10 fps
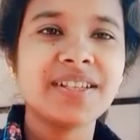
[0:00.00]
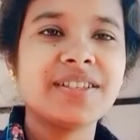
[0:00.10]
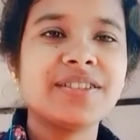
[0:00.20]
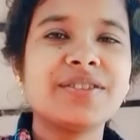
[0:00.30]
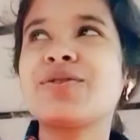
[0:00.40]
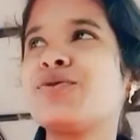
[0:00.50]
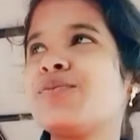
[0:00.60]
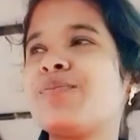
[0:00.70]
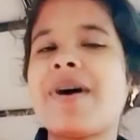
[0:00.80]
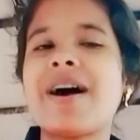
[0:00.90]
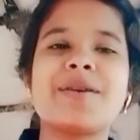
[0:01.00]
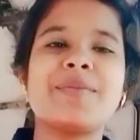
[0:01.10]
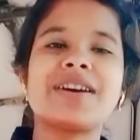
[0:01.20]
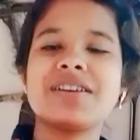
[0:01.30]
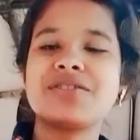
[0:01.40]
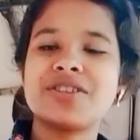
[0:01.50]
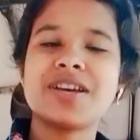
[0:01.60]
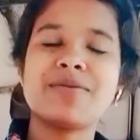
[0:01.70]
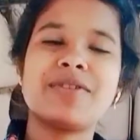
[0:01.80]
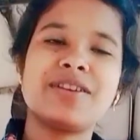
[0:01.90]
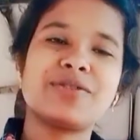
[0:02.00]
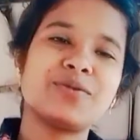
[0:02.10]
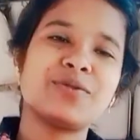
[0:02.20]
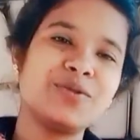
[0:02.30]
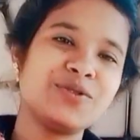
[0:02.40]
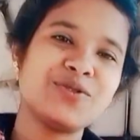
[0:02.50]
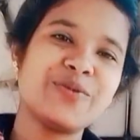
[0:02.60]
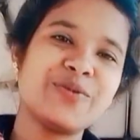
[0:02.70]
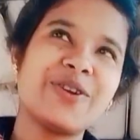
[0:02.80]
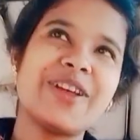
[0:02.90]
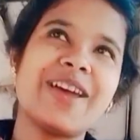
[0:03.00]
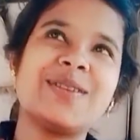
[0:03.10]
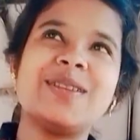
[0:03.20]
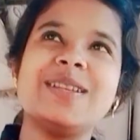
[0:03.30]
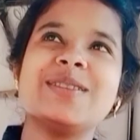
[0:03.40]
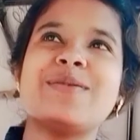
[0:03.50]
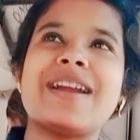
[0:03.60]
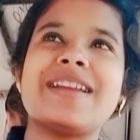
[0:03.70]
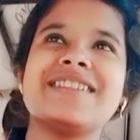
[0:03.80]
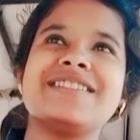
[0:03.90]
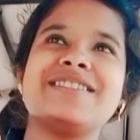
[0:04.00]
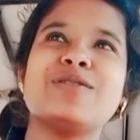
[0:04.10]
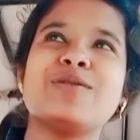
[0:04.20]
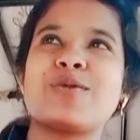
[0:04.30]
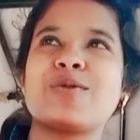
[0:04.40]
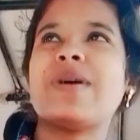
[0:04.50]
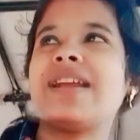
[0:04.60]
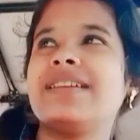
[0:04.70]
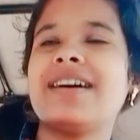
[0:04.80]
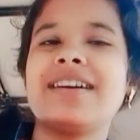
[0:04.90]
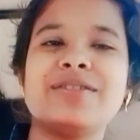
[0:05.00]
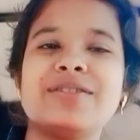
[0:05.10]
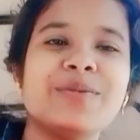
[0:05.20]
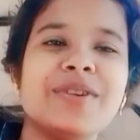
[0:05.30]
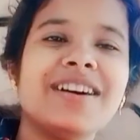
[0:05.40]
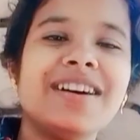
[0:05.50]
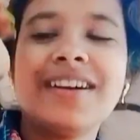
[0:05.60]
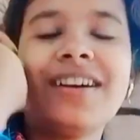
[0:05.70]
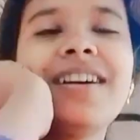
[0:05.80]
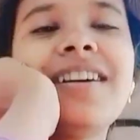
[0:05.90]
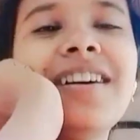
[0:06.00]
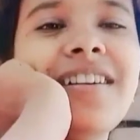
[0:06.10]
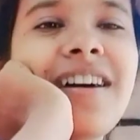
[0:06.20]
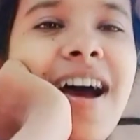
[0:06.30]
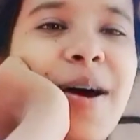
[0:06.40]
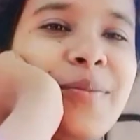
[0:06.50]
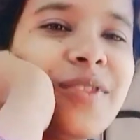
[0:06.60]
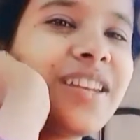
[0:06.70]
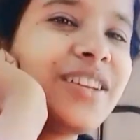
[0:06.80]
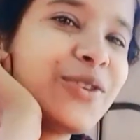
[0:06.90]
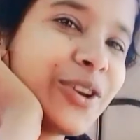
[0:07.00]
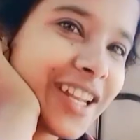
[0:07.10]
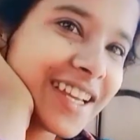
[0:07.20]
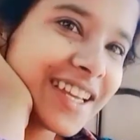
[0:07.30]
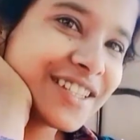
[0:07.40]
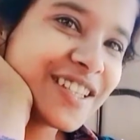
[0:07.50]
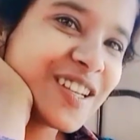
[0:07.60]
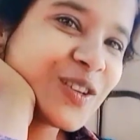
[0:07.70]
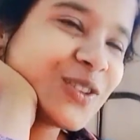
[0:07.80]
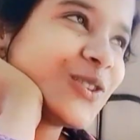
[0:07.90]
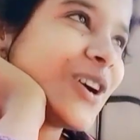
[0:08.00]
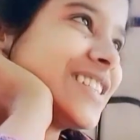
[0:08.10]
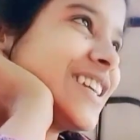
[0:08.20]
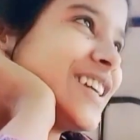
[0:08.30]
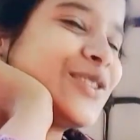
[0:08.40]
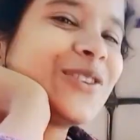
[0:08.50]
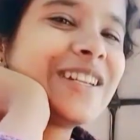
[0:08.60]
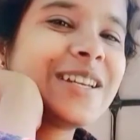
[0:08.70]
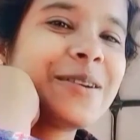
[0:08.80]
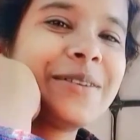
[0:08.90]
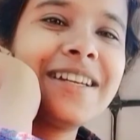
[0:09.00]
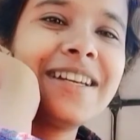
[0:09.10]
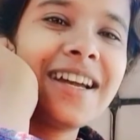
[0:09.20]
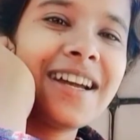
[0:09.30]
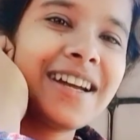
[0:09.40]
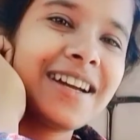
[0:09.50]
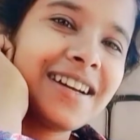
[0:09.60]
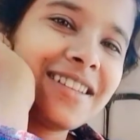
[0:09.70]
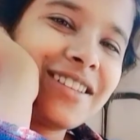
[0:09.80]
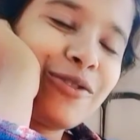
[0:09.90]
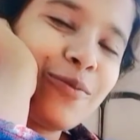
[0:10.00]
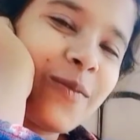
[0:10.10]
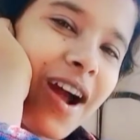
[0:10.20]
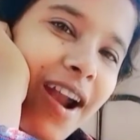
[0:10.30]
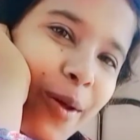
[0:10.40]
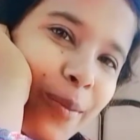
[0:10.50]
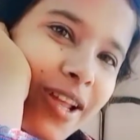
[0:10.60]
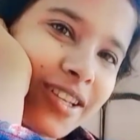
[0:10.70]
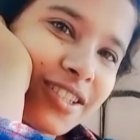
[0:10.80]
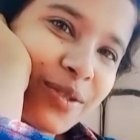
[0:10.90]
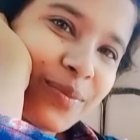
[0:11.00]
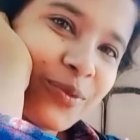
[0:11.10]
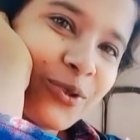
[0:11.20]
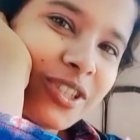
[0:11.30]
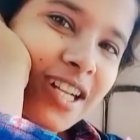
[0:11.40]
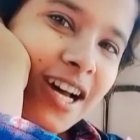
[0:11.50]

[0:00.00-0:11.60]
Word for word: তো খুব পাকা পাকা কথা বলে আর খুব দুষ্টুমি করে এতদিন তো বাড়িতে ছিল পুরো বাড়িটা একদম আমদানি করে রেখেছিল তো আজকে চলে যাবে খুব খারাপ লাগছে মনটা